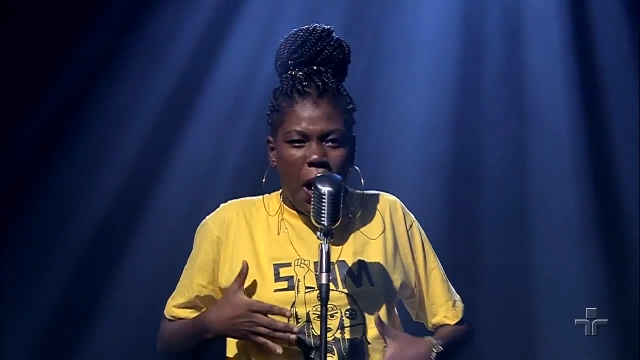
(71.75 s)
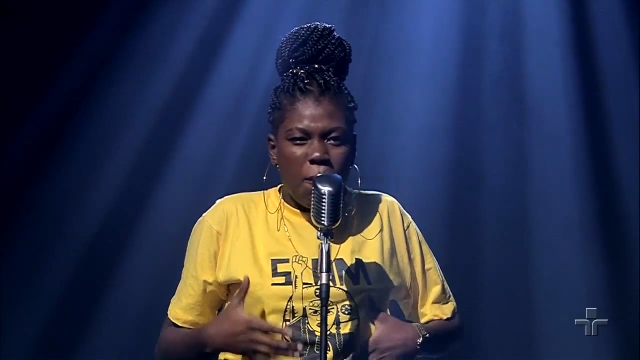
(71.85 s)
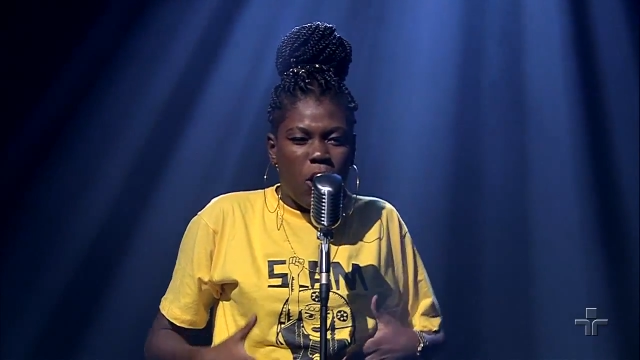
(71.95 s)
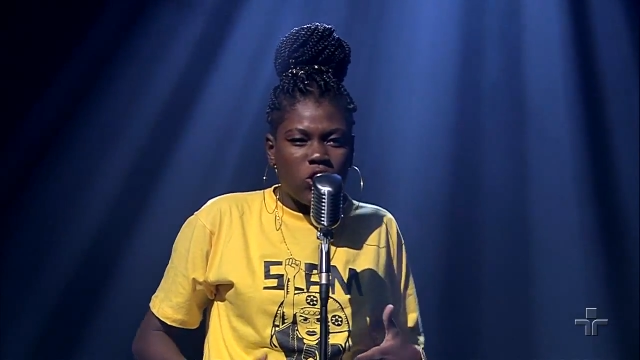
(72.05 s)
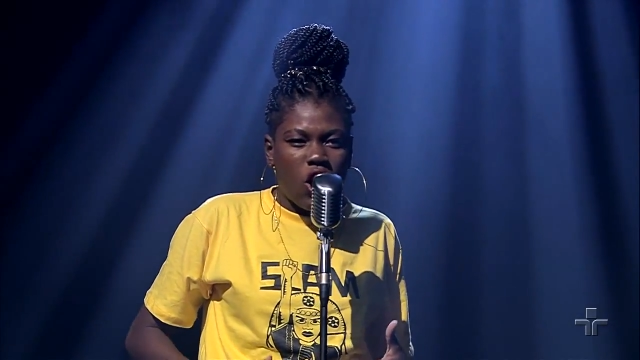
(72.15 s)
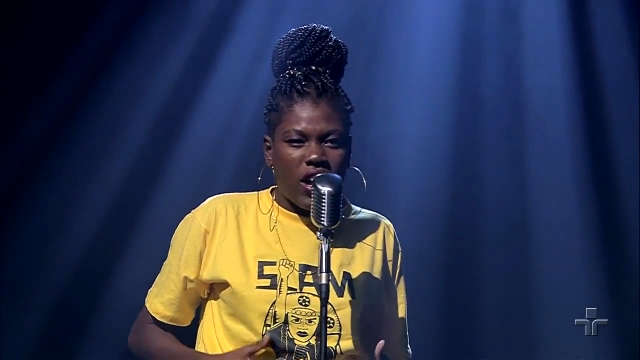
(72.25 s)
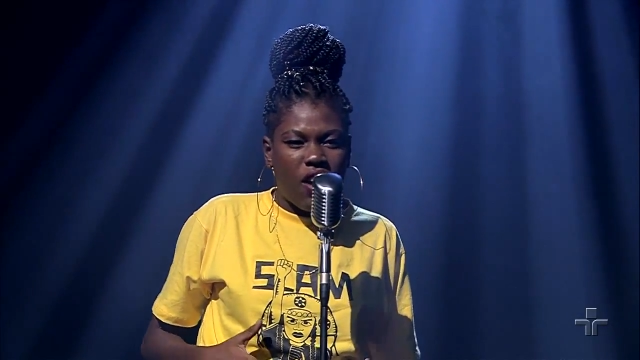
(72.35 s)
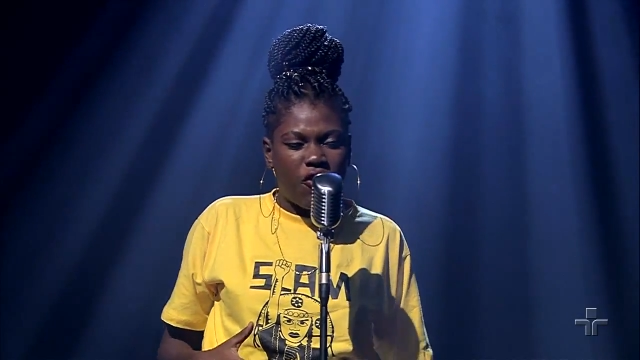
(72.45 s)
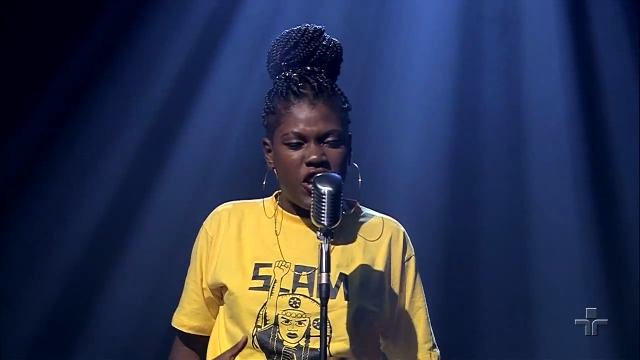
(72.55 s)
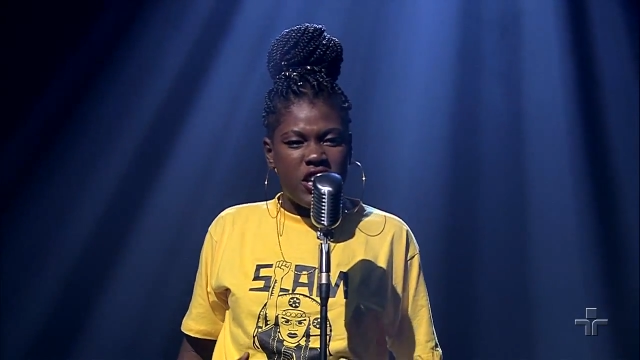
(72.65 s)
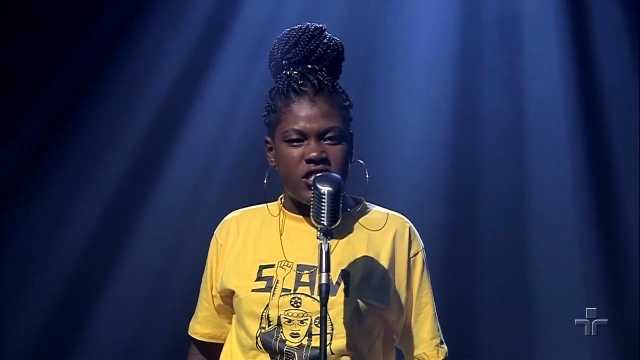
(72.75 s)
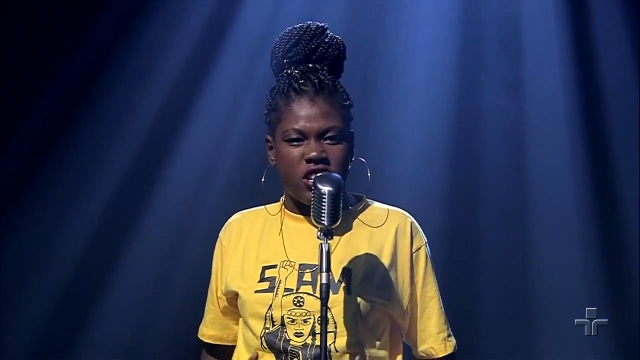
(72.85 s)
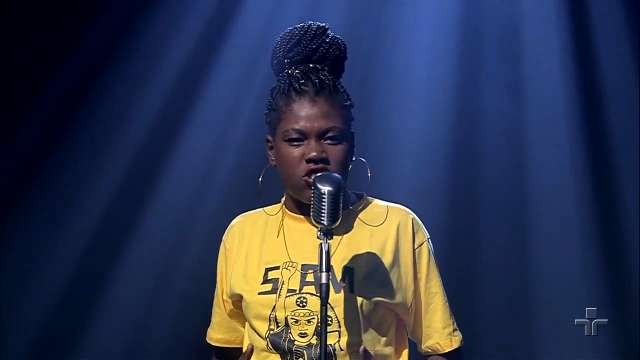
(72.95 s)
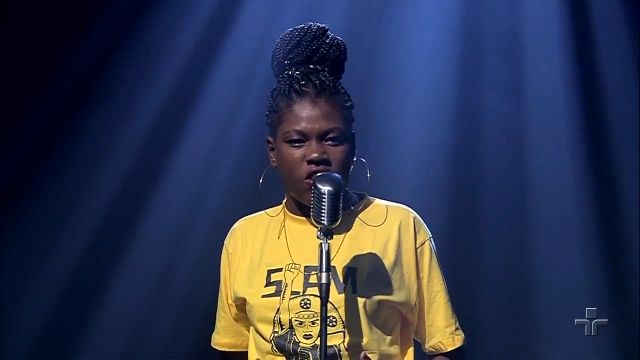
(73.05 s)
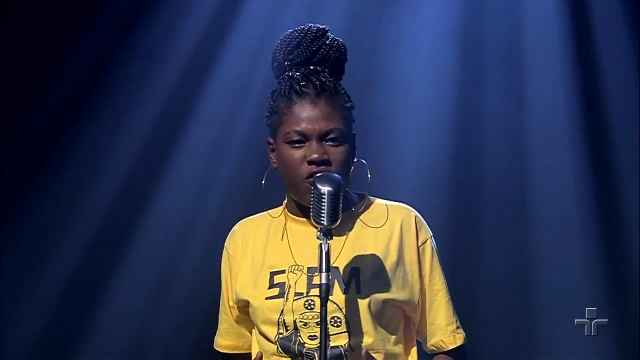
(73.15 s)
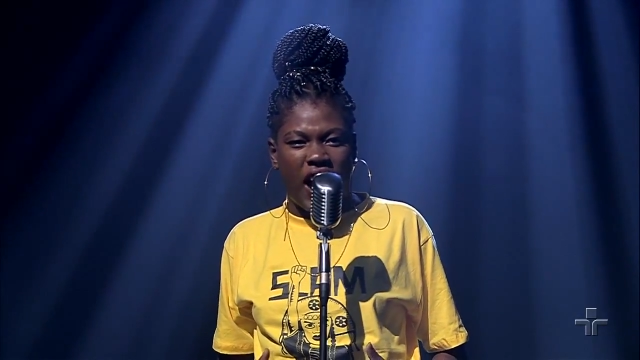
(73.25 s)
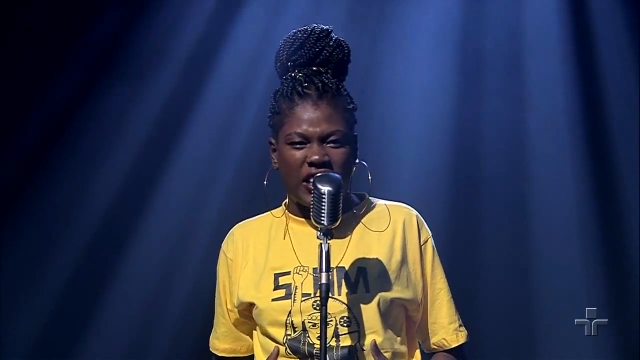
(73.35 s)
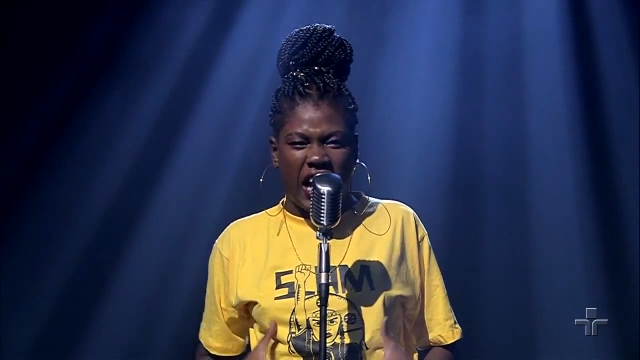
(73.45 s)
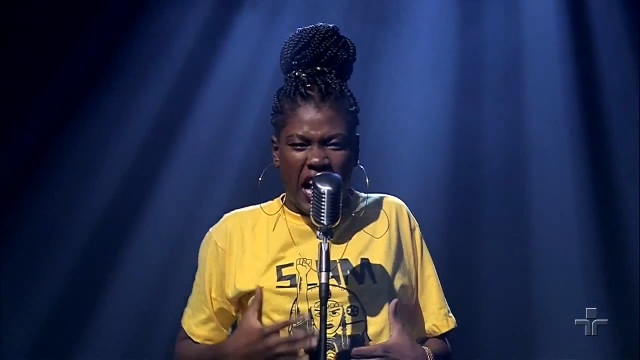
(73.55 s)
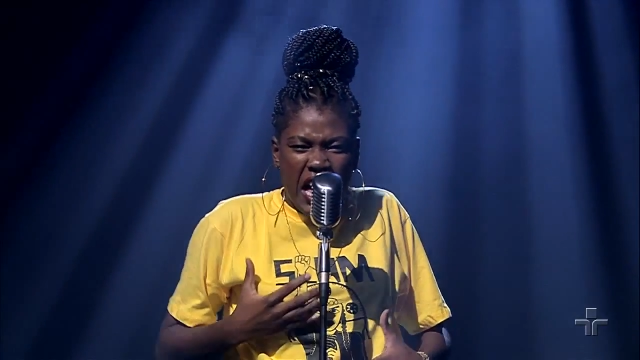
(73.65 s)
Pornografia
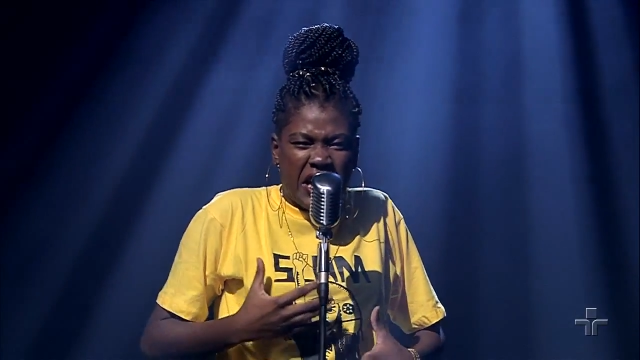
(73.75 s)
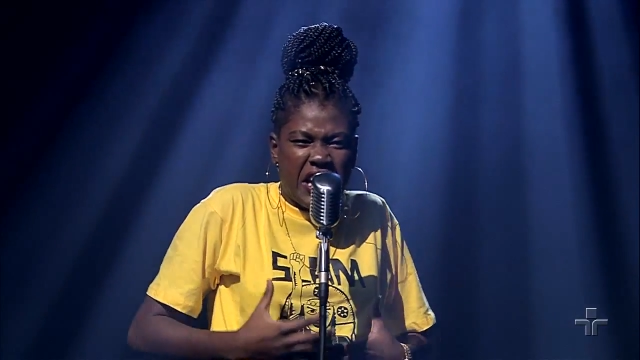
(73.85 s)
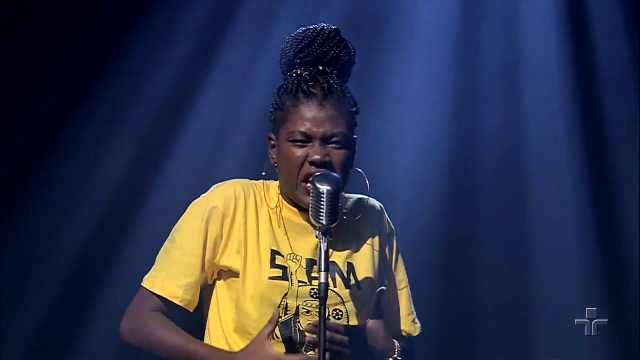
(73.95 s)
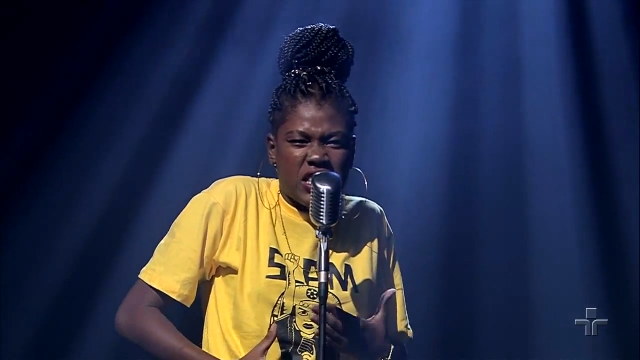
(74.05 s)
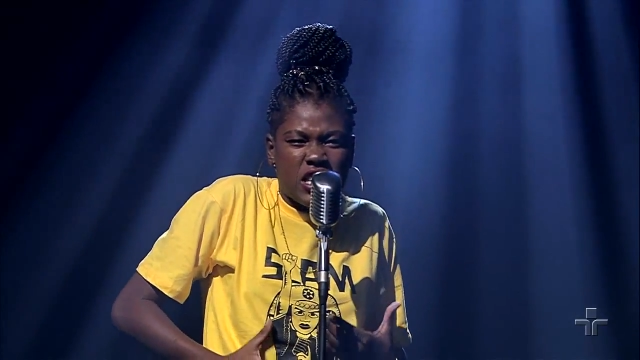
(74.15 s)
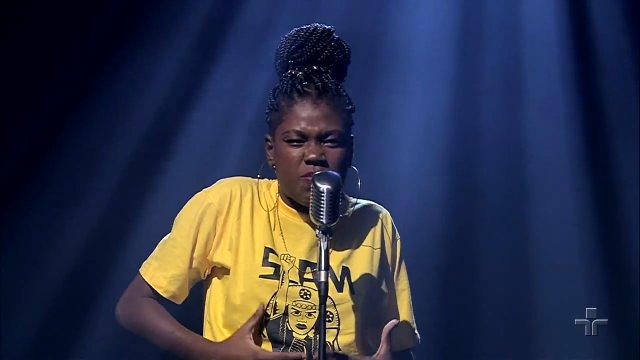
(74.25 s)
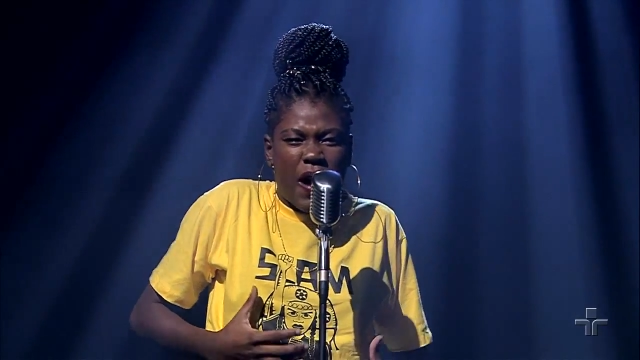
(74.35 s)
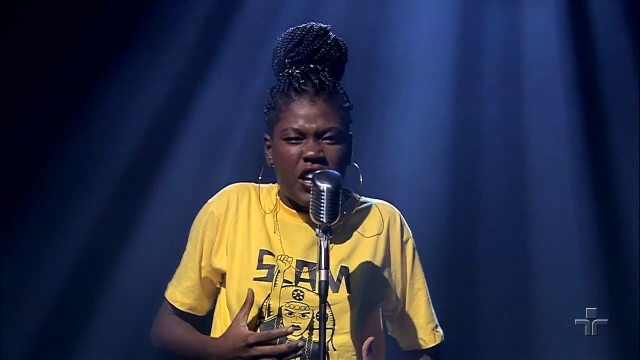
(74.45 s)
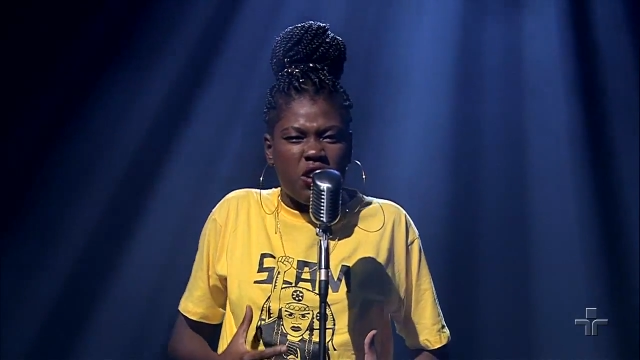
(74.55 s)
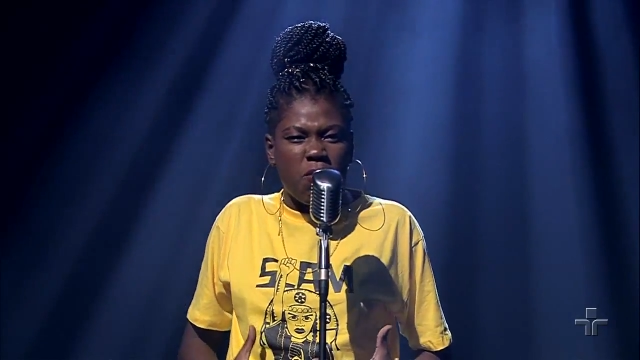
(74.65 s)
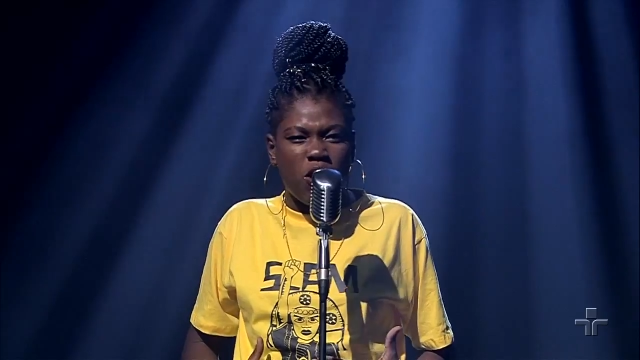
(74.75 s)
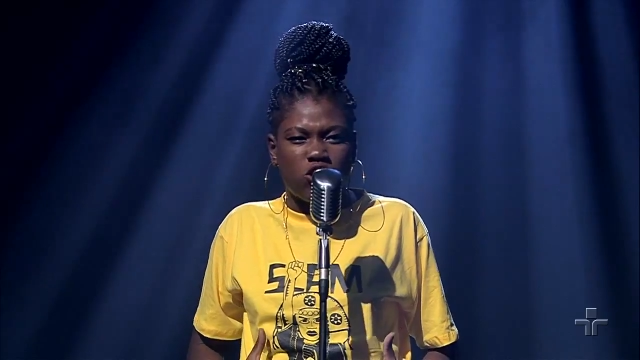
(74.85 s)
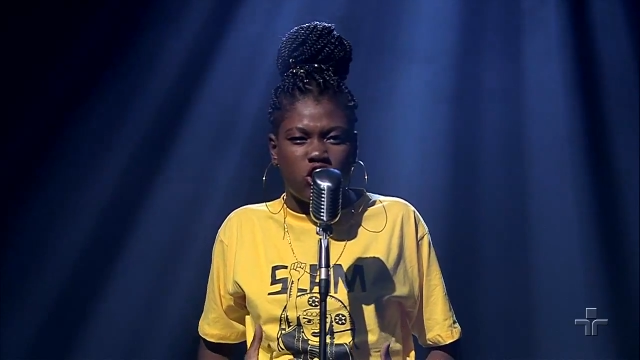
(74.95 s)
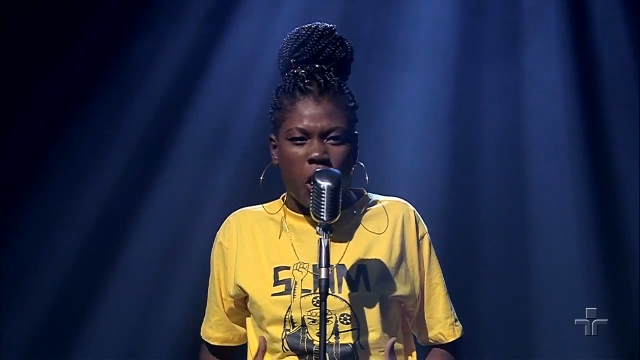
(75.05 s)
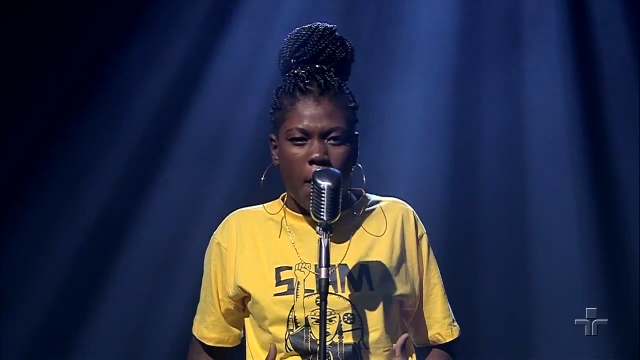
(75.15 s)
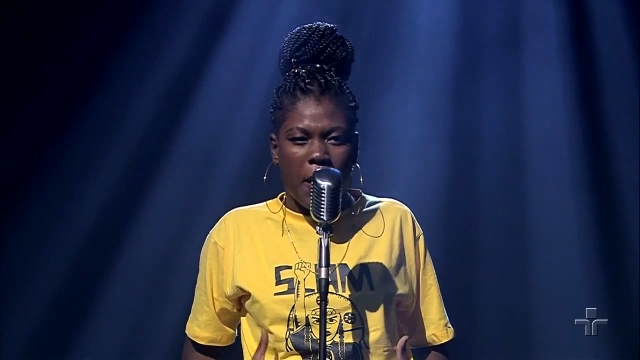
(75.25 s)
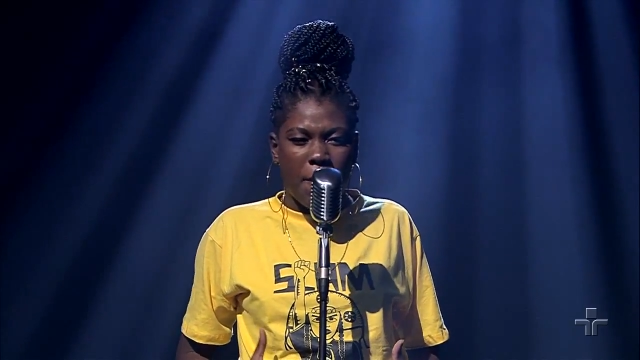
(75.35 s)
incentivada, crianças parindo mão de obra